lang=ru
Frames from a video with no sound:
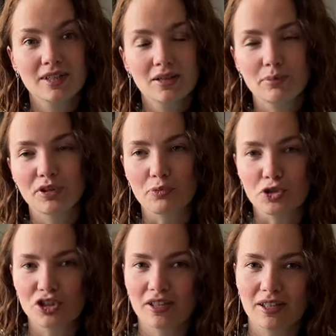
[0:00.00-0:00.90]
потому
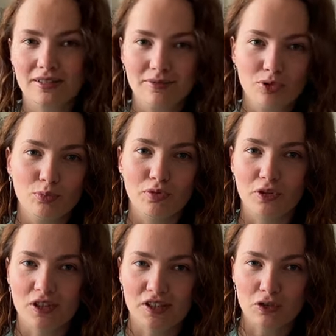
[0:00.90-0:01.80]
что, ну, бывают
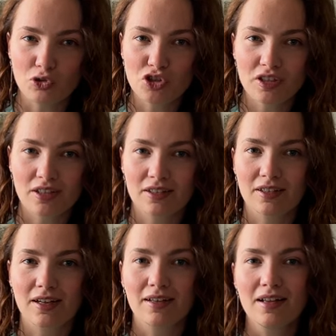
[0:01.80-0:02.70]
такие случаи,
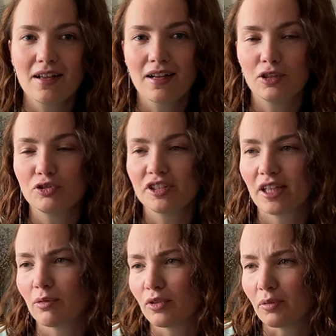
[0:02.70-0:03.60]
когда люди с
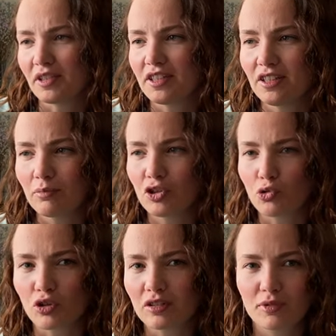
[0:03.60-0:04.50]
какими-то там синими,
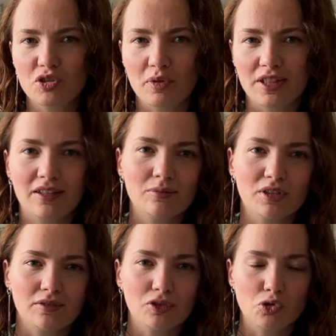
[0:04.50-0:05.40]
черными
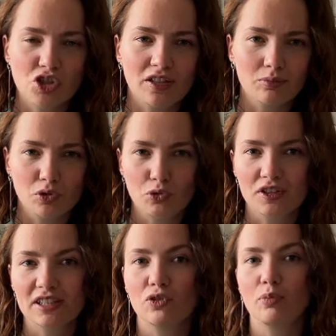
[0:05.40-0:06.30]
чемоданами случайно берут не
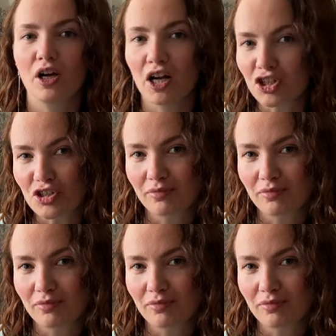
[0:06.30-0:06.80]
свой багаж